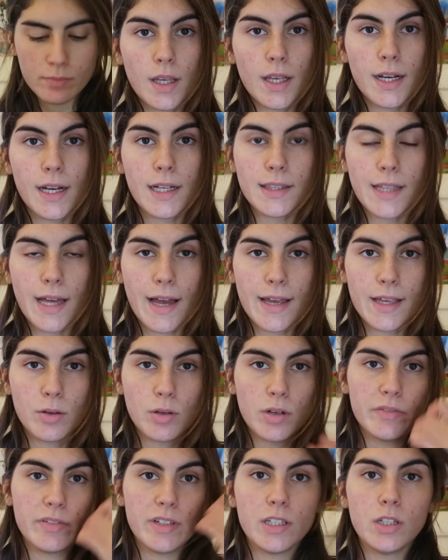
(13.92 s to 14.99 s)
in realtà in
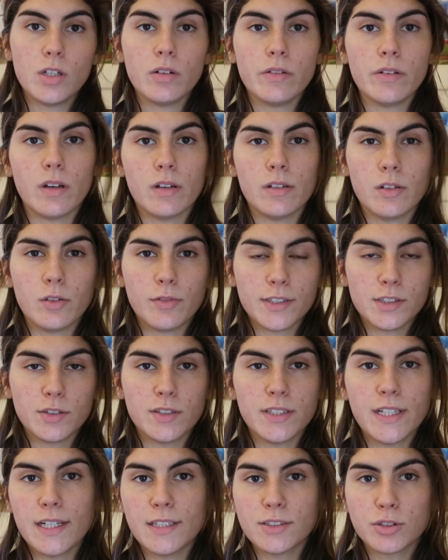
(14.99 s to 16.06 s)
quel video vi avevo fatto
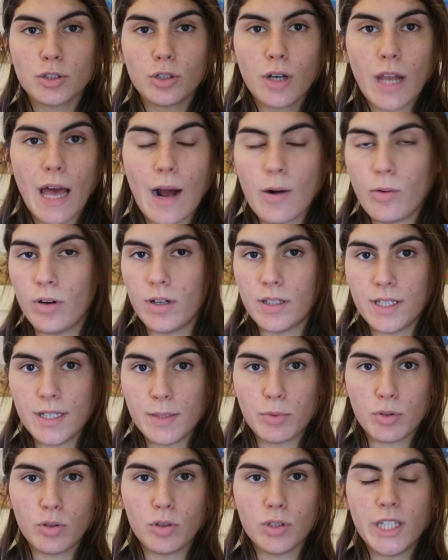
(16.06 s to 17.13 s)
vedere solo l'aula dei
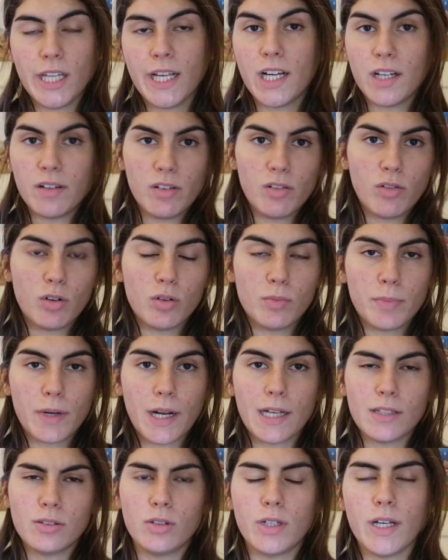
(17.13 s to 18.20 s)
prodotti che avevo
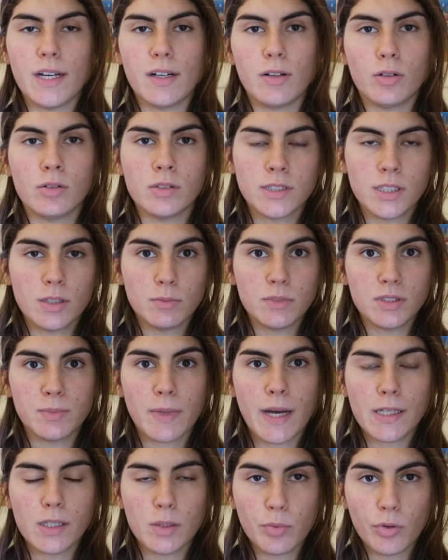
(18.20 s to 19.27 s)
comprato che erano se non mi
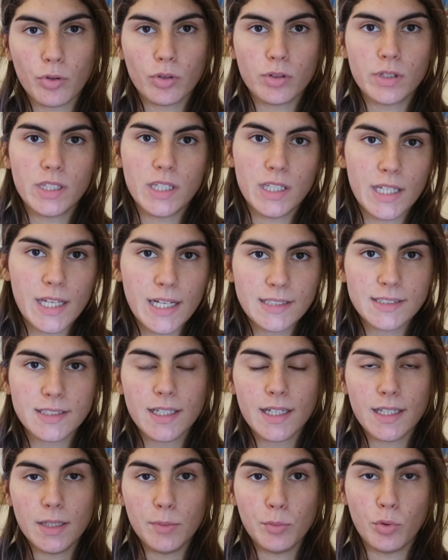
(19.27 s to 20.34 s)
sbaglio i prodotti di NYX
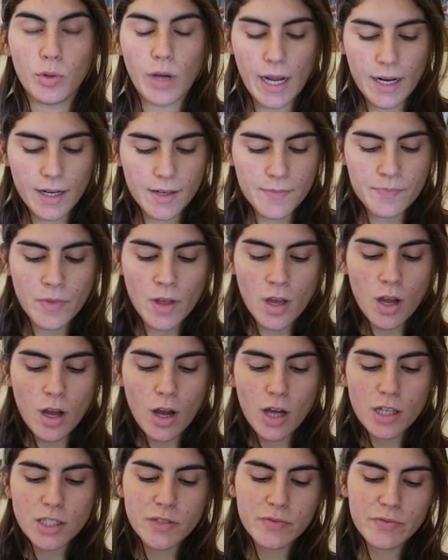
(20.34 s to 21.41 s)
e di Mulac.
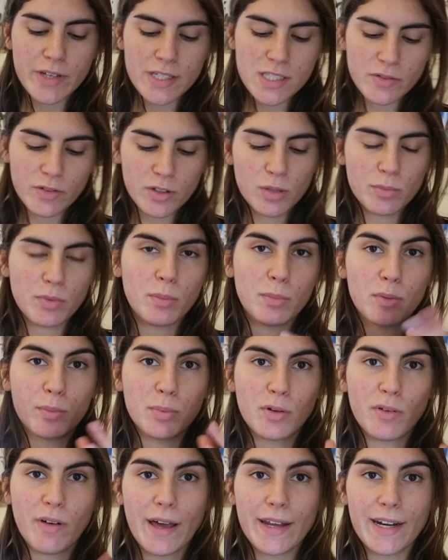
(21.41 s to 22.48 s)
oggi invece voglio proprio
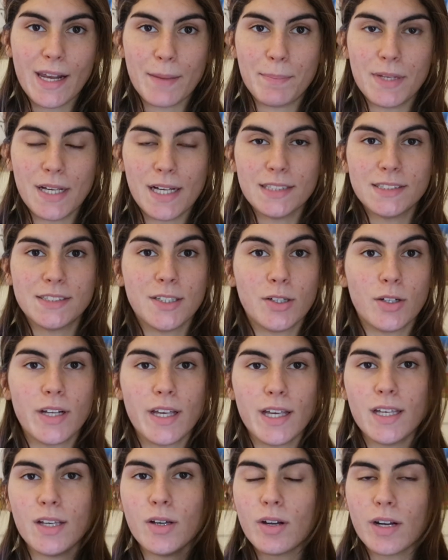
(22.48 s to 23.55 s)
provare l'applicazione
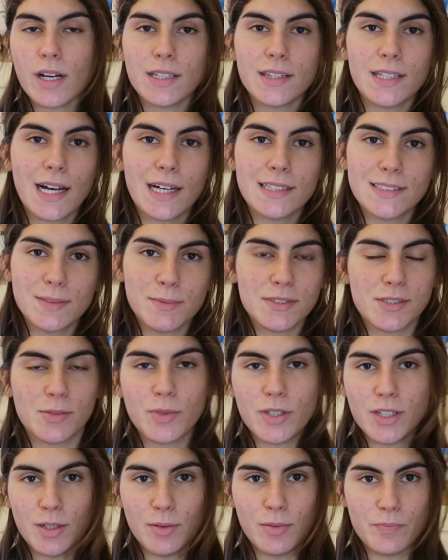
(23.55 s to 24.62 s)
io in realtà se mi
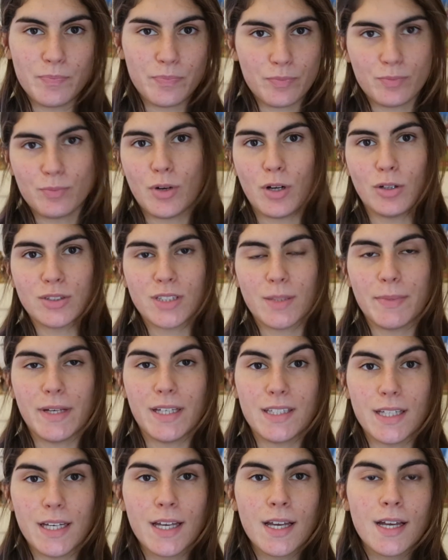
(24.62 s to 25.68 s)
seguite un mm, po' lo
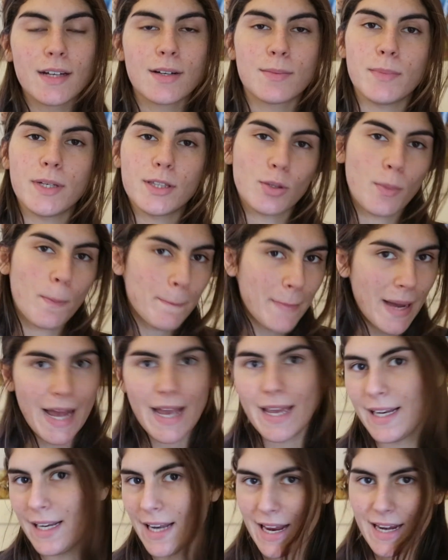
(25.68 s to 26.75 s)
sapete non metto
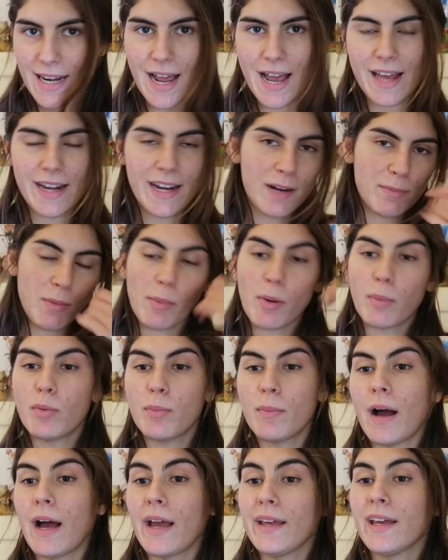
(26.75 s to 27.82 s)
mai l'eyeliner ma proprio
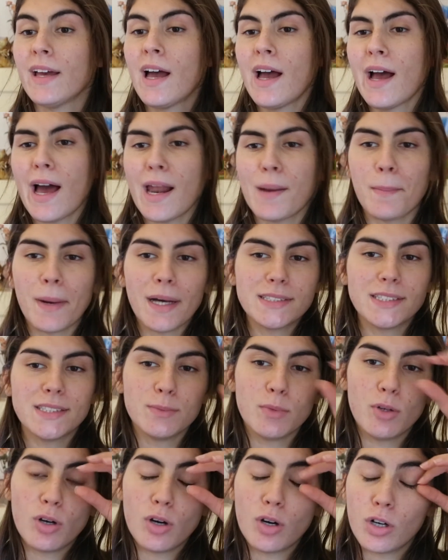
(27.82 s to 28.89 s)
mai al
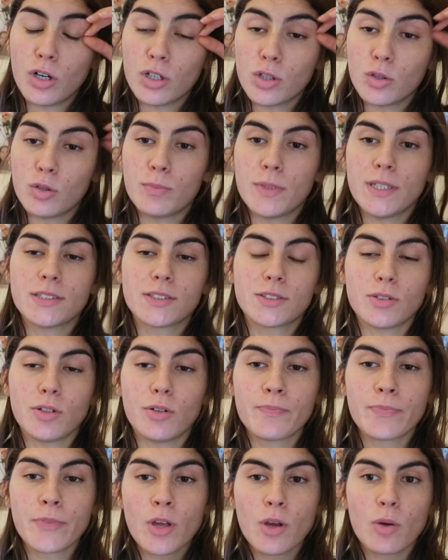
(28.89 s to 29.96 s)
massimo ho
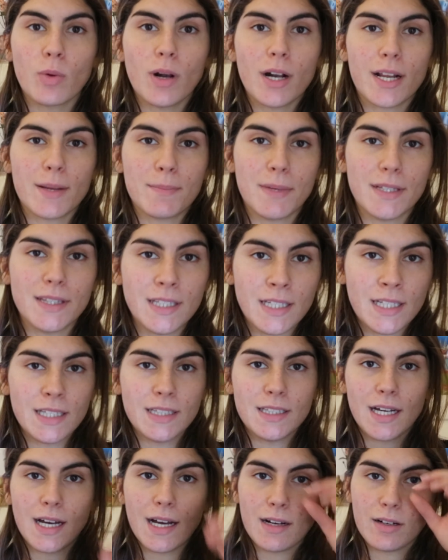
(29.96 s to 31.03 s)
messo qualche
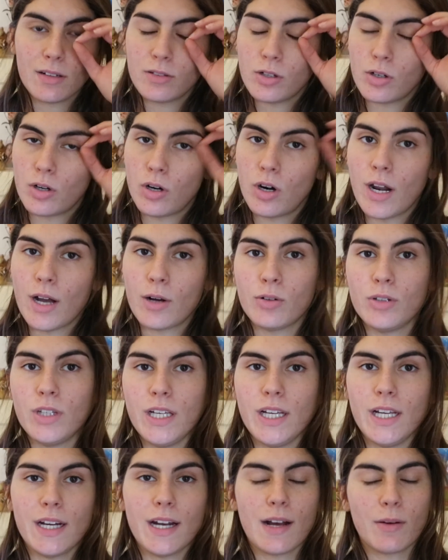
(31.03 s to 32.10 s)
matita con la
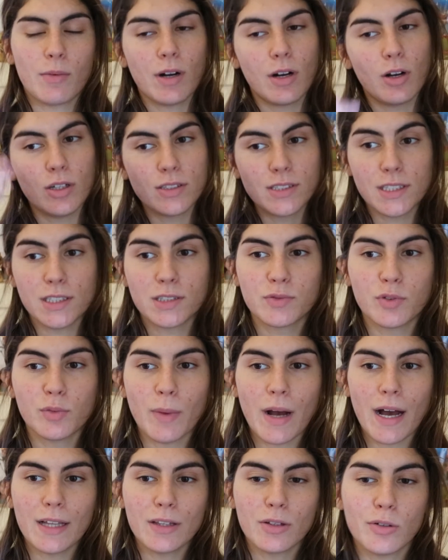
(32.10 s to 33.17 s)
godina qualcosa di
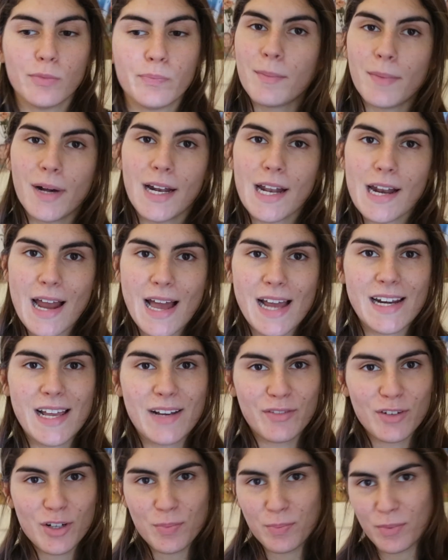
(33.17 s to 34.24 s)
sfumato ma l'eyeliner
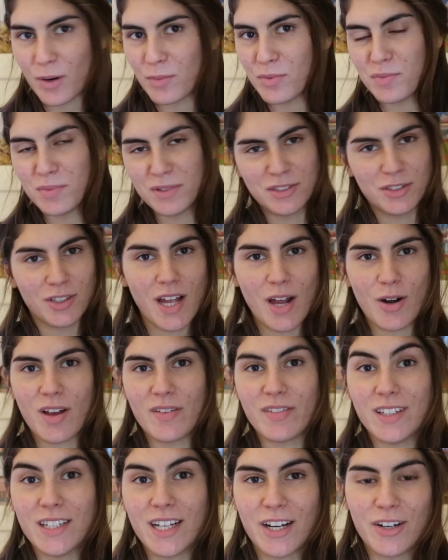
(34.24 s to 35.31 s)
vero e proprio penso che è una
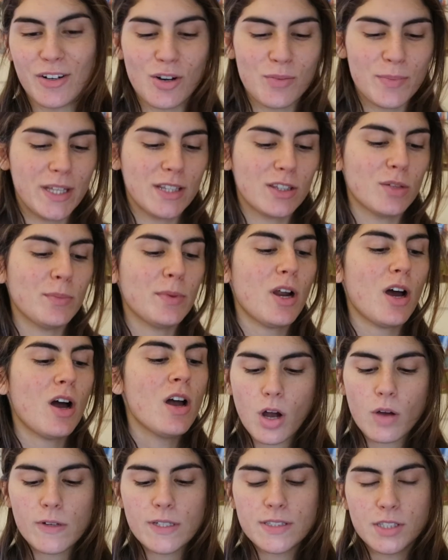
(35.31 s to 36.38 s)
vita che non lo metto però
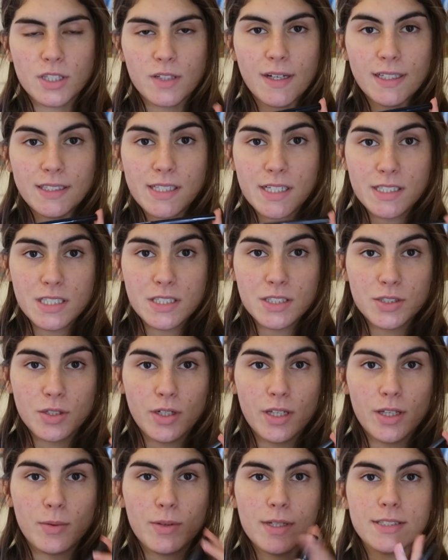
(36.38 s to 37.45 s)
ho visto diverse
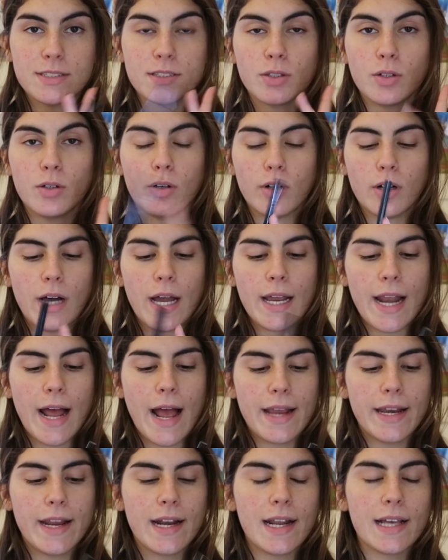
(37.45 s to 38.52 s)
recensioni di questo
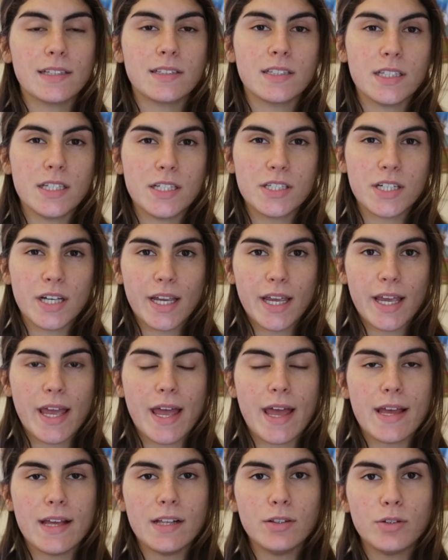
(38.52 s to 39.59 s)
eyeliner e si dice che
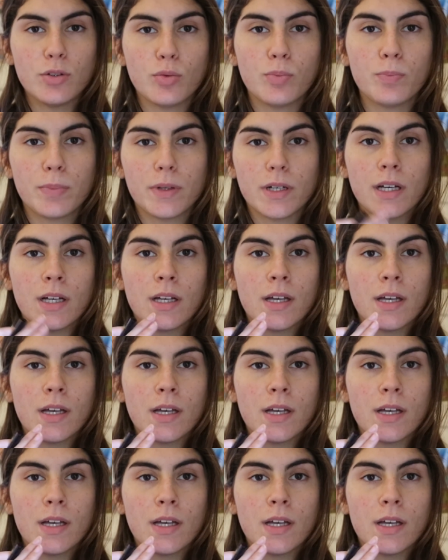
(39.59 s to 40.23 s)
è il dupe